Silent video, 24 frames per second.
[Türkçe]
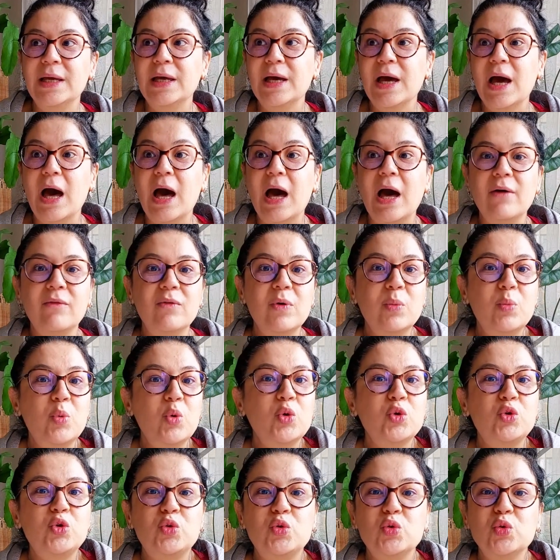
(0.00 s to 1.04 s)
hava
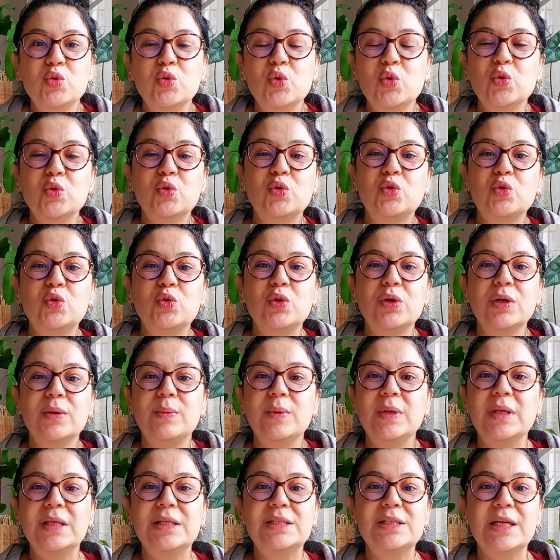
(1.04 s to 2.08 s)
boşluğunu
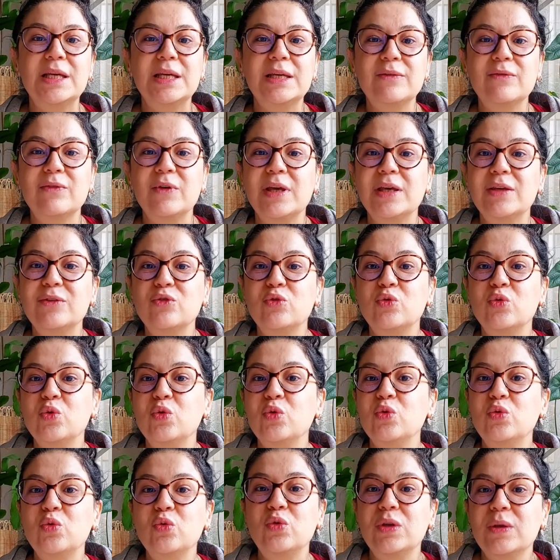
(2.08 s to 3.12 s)
oluşturabilecek ve
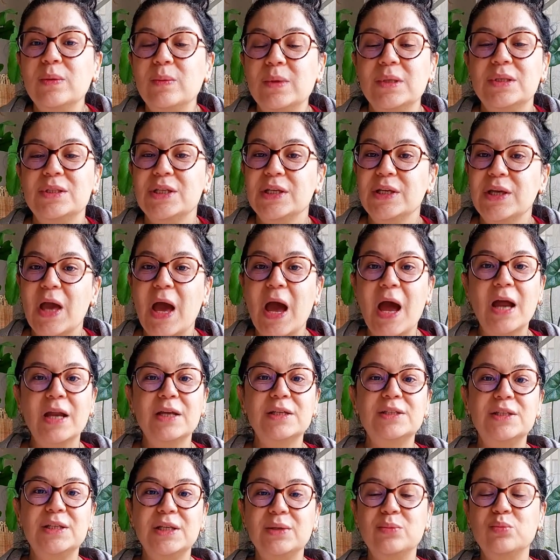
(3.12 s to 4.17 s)
suyu tutabilecek her
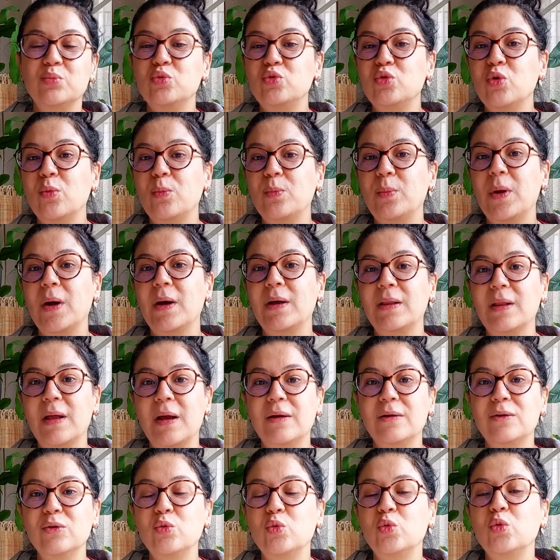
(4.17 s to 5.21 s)
şeyi bu
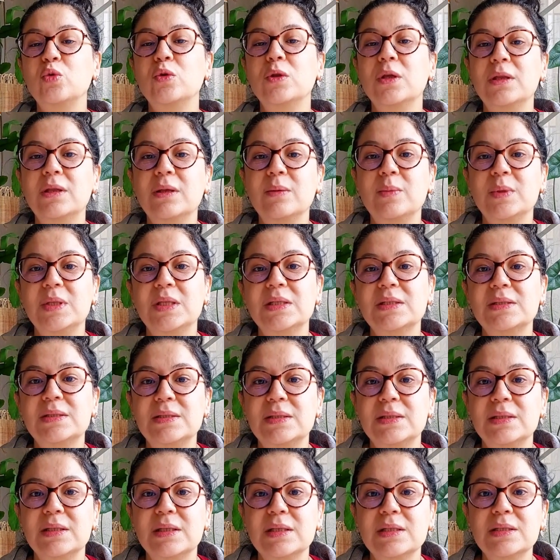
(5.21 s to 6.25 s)
topraklarda
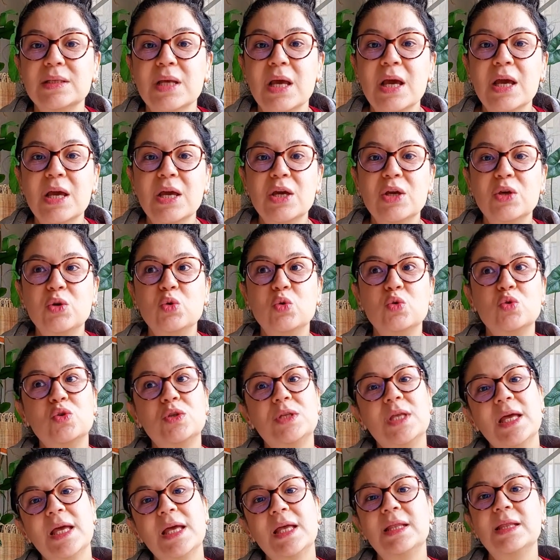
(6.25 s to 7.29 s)
kullanabilirsiniz.
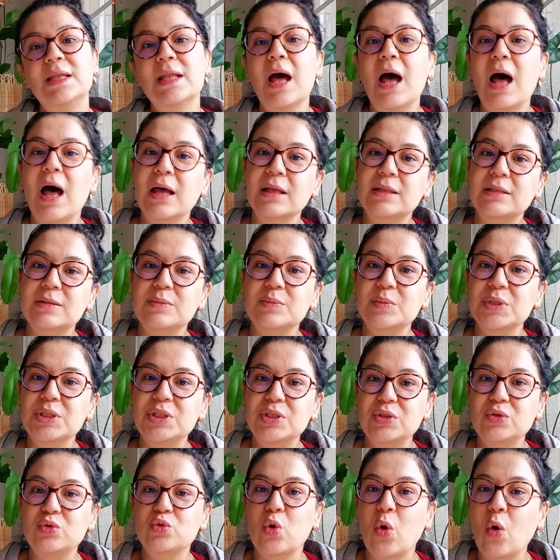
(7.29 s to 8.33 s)

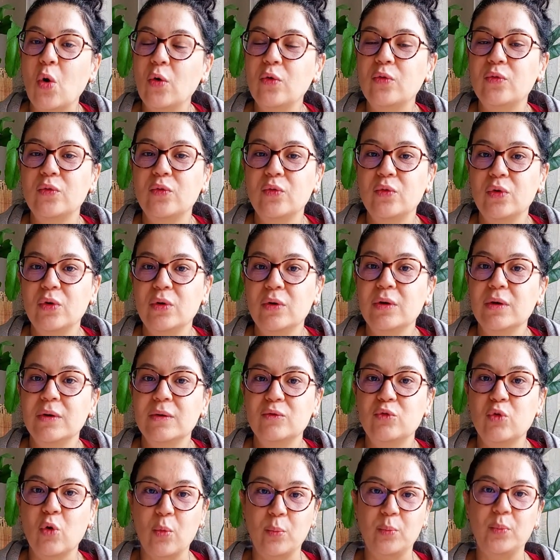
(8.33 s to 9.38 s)
%50-60 torf
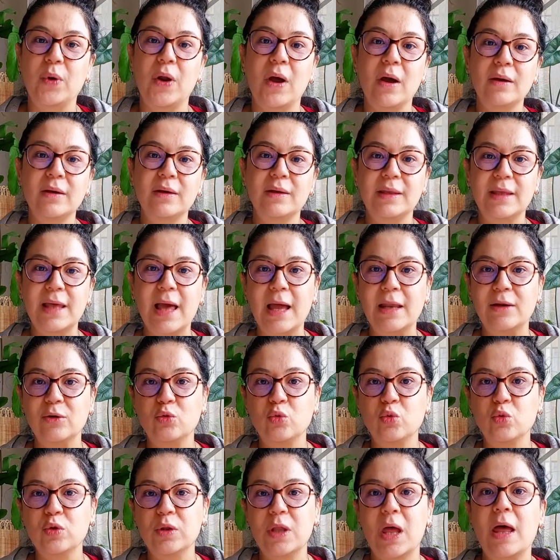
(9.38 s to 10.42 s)
toprak yani
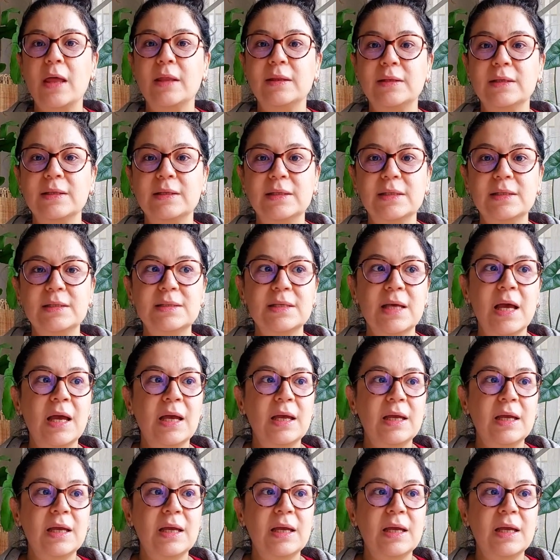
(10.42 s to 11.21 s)
kullandığınız